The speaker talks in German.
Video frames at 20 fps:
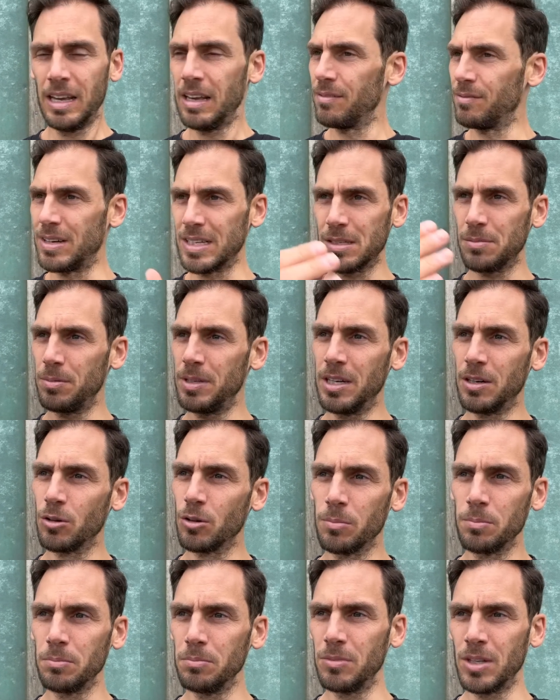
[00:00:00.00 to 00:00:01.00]
was
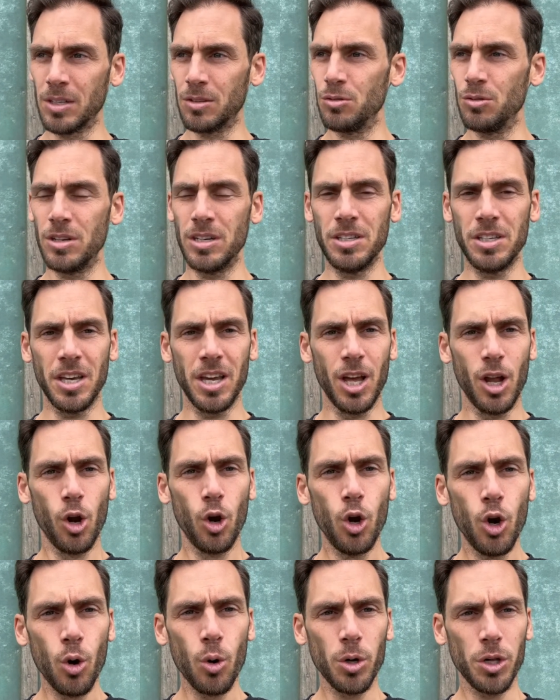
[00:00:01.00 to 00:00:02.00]
wiederum natürlich
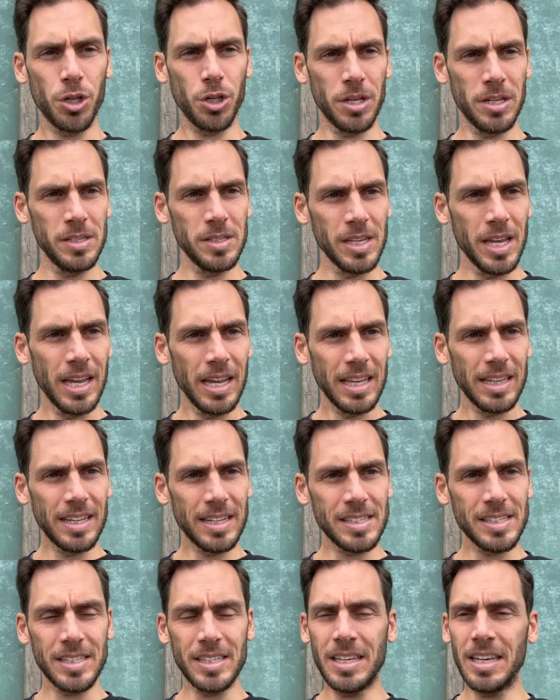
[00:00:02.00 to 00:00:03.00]
logisch ist,
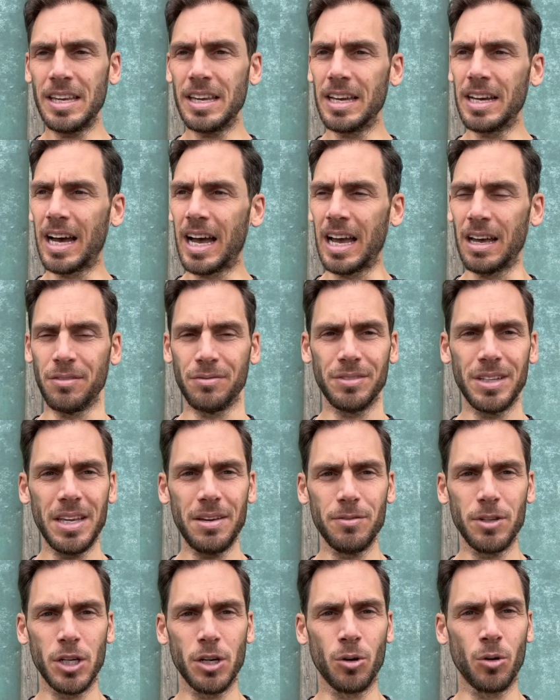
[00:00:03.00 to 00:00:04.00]
dass die AfD
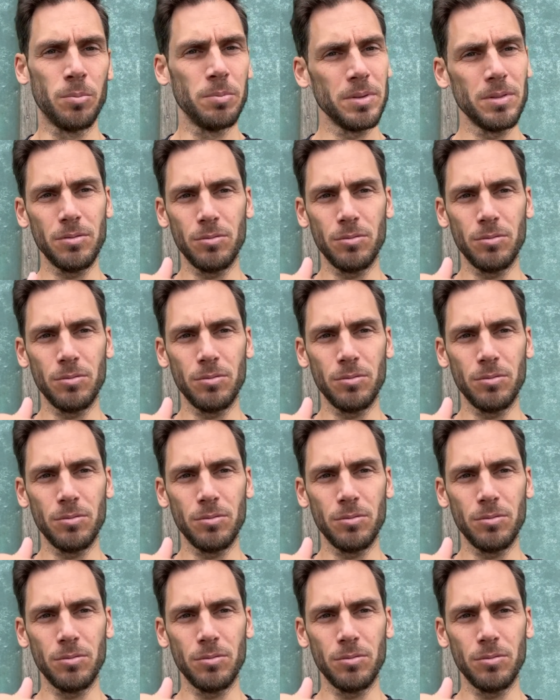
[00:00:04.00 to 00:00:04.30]
wiederum